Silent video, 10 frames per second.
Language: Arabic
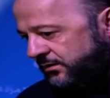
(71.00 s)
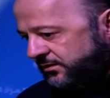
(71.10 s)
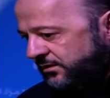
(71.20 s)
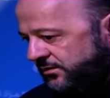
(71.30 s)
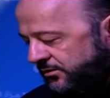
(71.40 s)

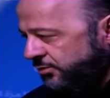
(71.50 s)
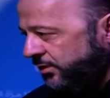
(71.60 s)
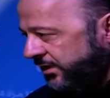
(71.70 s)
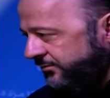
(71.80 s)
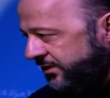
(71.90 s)
اعتقد القوى
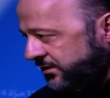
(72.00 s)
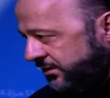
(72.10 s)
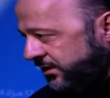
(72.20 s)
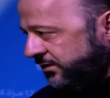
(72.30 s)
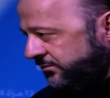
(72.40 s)
الامنيه
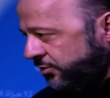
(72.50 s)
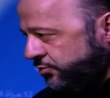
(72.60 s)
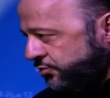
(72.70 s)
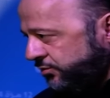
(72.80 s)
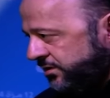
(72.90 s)
كانت
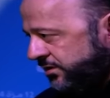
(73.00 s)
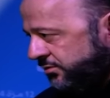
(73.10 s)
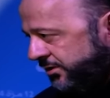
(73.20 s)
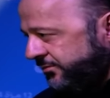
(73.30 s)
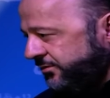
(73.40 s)
موجوده
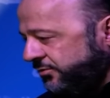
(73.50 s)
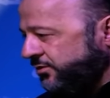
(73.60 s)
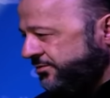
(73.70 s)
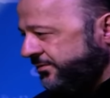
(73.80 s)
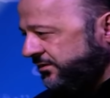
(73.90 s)
وقامت
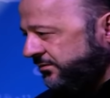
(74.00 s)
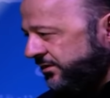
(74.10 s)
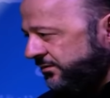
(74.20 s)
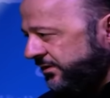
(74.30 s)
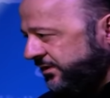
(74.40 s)
بواجباتها
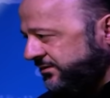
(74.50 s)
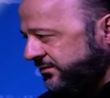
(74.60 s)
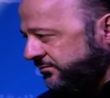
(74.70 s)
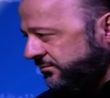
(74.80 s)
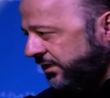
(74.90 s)
مثل ما
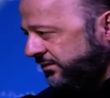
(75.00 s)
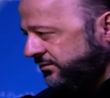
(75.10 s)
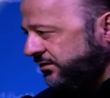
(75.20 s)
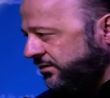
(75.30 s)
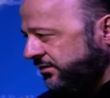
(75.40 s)
لازم
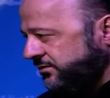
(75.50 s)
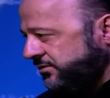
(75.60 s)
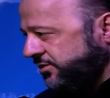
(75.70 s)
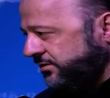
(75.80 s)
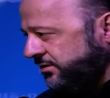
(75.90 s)
حد قناه
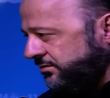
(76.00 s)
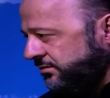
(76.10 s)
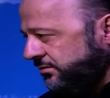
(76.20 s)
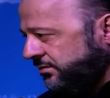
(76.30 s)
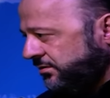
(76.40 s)
الجديد
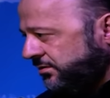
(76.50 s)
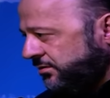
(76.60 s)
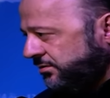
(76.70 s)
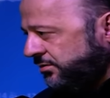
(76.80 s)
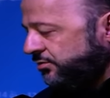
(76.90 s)

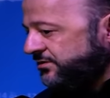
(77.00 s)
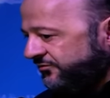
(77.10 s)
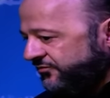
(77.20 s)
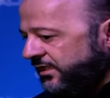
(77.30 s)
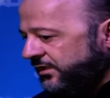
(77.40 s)
واذا
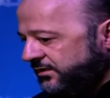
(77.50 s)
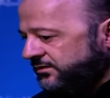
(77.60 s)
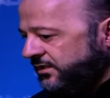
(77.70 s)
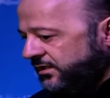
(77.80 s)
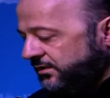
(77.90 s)
في اي
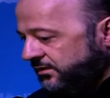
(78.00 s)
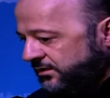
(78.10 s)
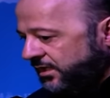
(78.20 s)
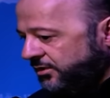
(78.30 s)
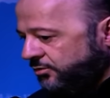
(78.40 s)
داعي
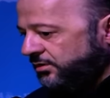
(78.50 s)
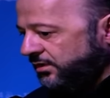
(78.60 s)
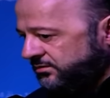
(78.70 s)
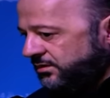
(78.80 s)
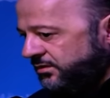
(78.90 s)
لتحرك
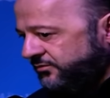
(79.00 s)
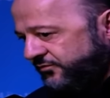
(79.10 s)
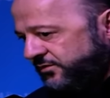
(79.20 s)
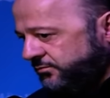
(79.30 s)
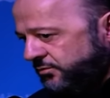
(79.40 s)
اكثر
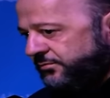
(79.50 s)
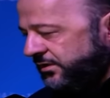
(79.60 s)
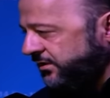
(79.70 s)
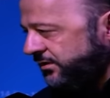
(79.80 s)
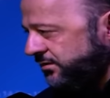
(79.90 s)
في
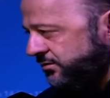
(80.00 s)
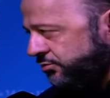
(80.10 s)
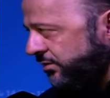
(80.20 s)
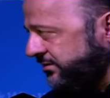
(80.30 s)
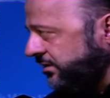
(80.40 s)
امكانيه
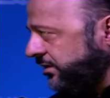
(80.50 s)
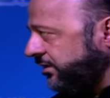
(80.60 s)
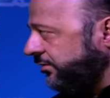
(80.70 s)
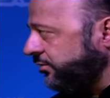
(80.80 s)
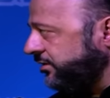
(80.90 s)
نتواصل
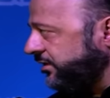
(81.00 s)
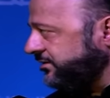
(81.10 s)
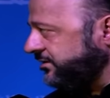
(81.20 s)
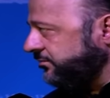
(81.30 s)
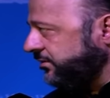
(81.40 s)
لنعمل
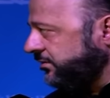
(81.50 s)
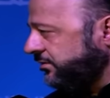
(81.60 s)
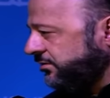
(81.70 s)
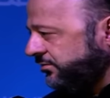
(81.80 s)
اللازم